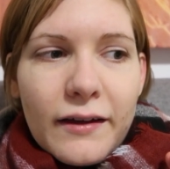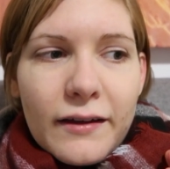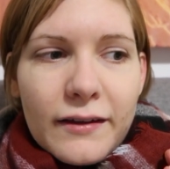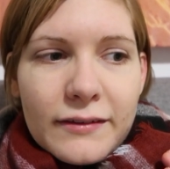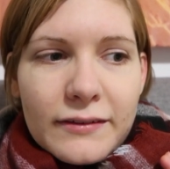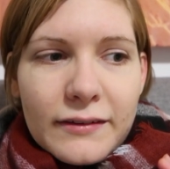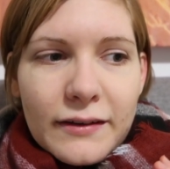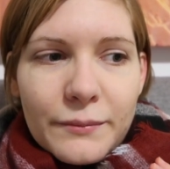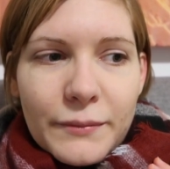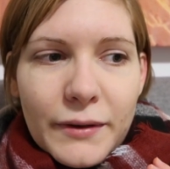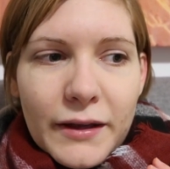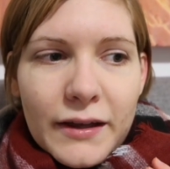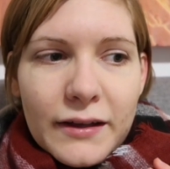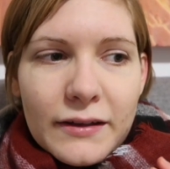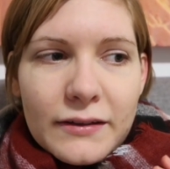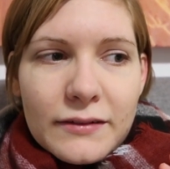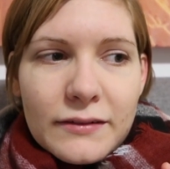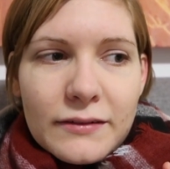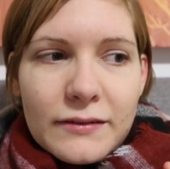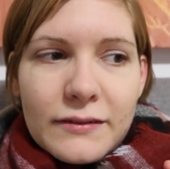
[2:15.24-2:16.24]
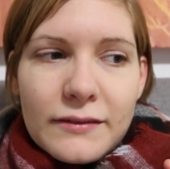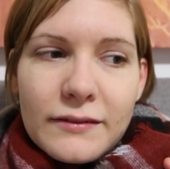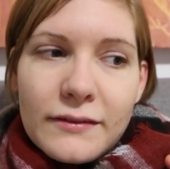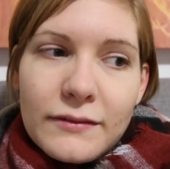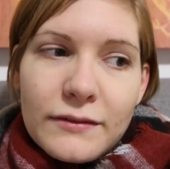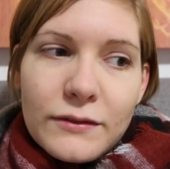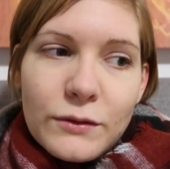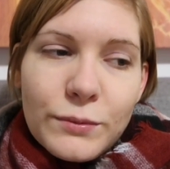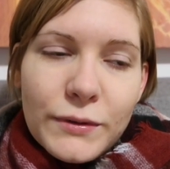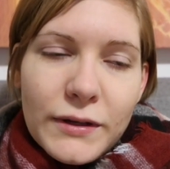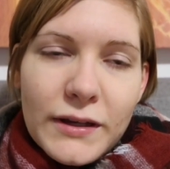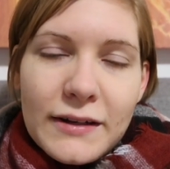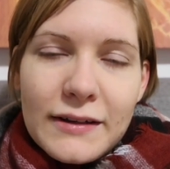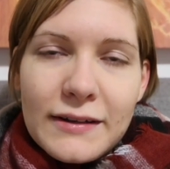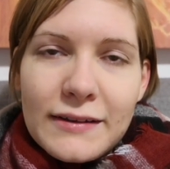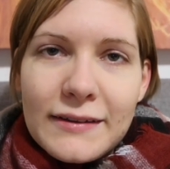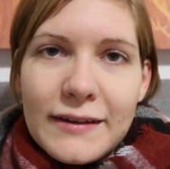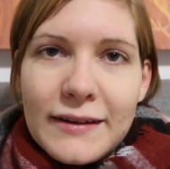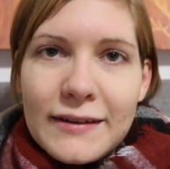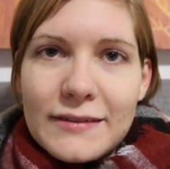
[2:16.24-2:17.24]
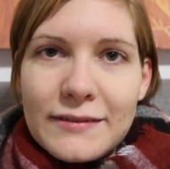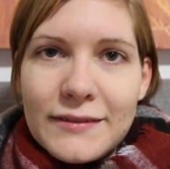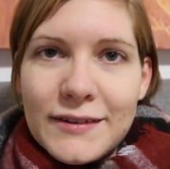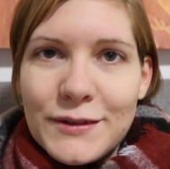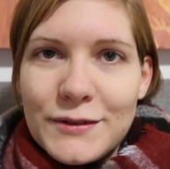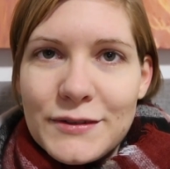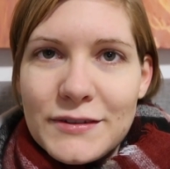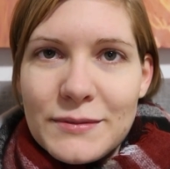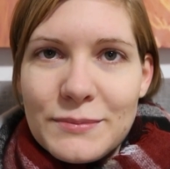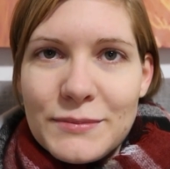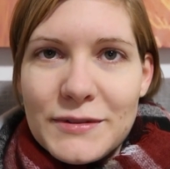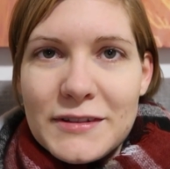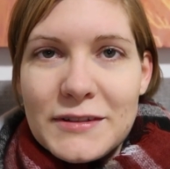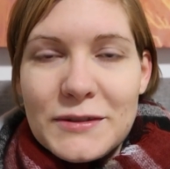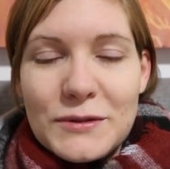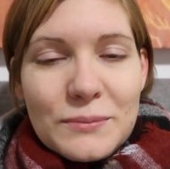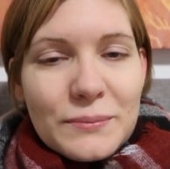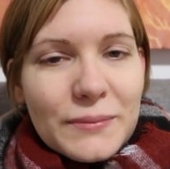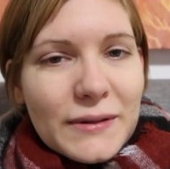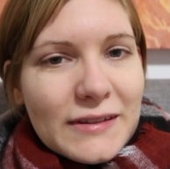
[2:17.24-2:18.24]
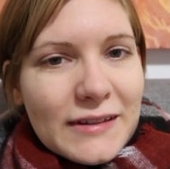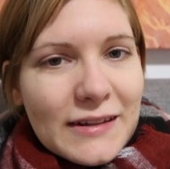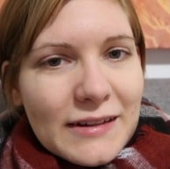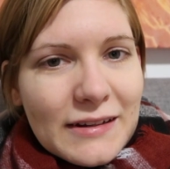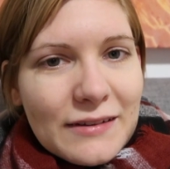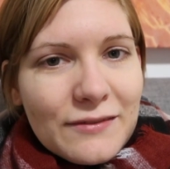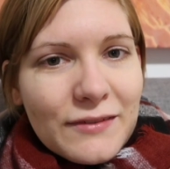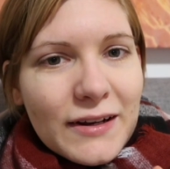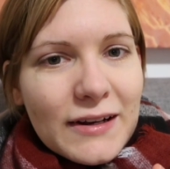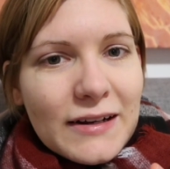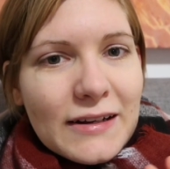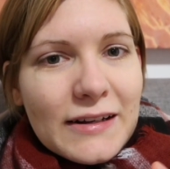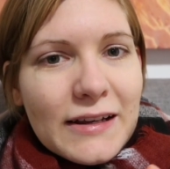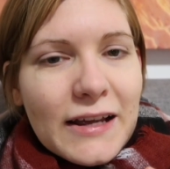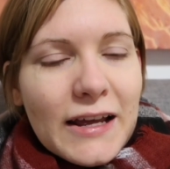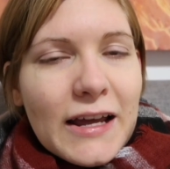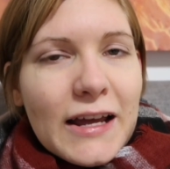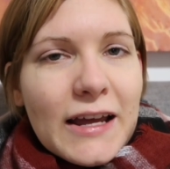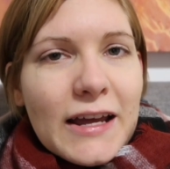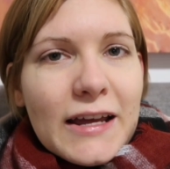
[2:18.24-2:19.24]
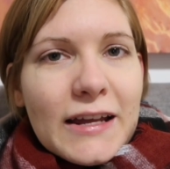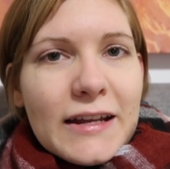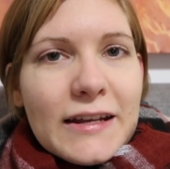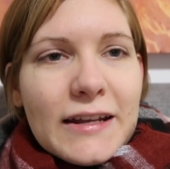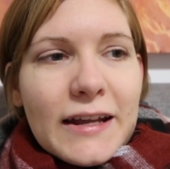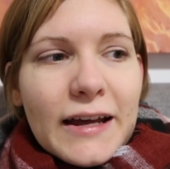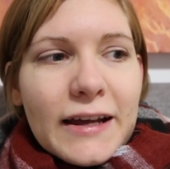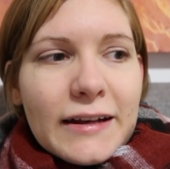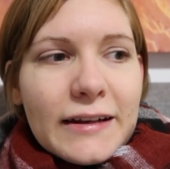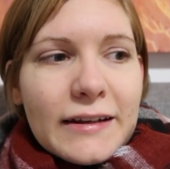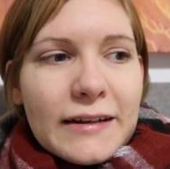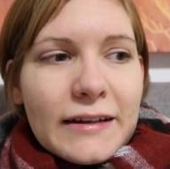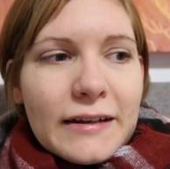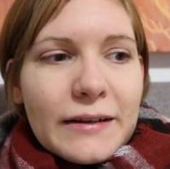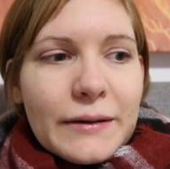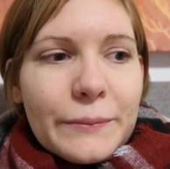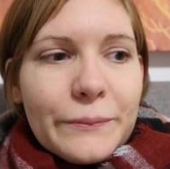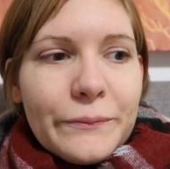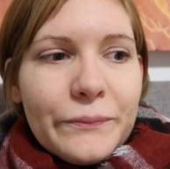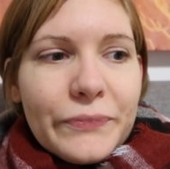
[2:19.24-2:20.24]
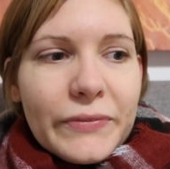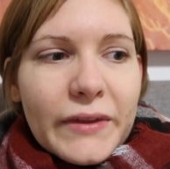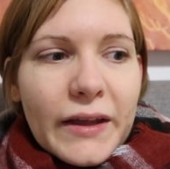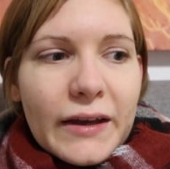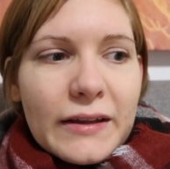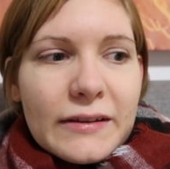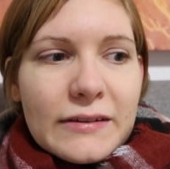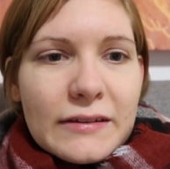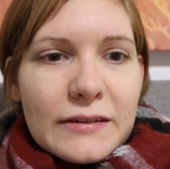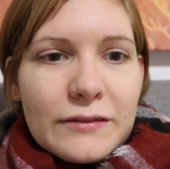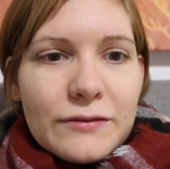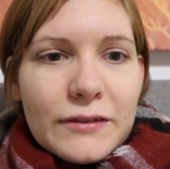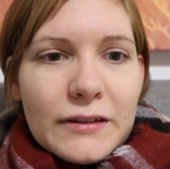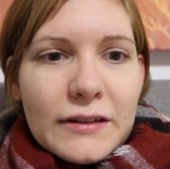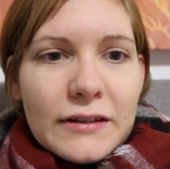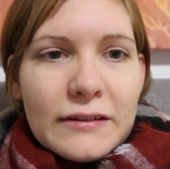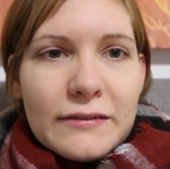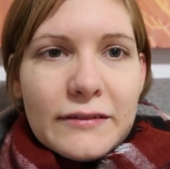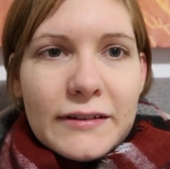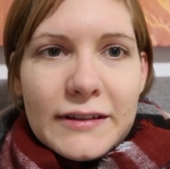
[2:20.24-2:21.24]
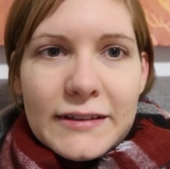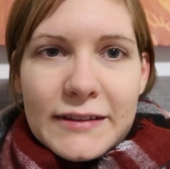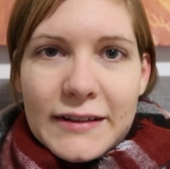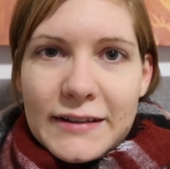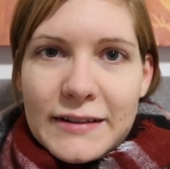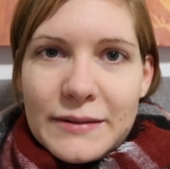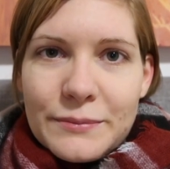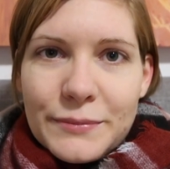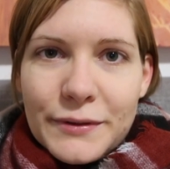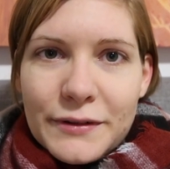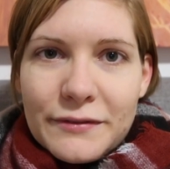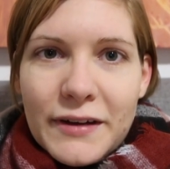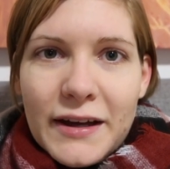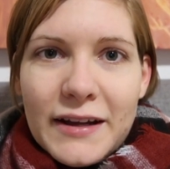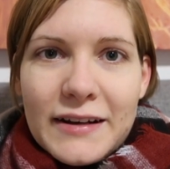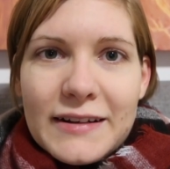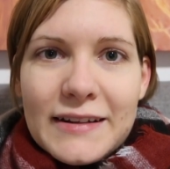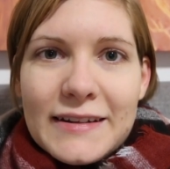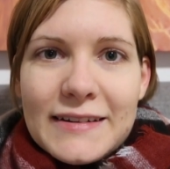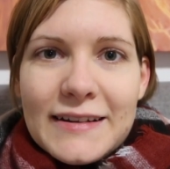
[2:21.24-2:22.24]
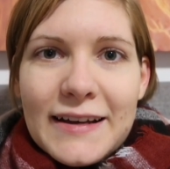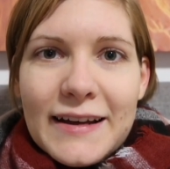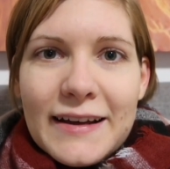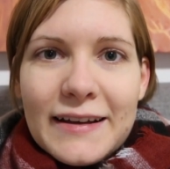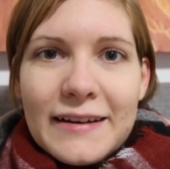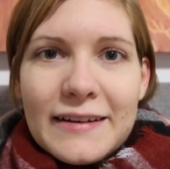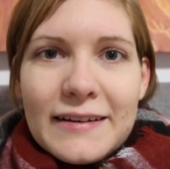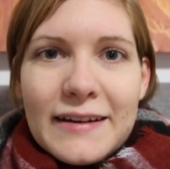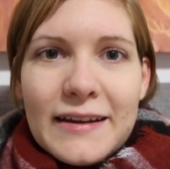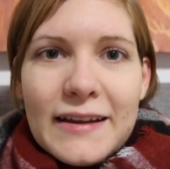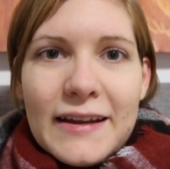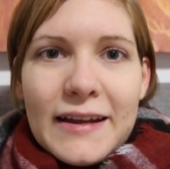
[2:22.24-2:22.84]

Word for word: Ich sage mal eher zu Beginn des Jahres 2017 zum Besseren gewandelt. Dann ähm, hat sich viel, wie gesagt, im Privaten getan.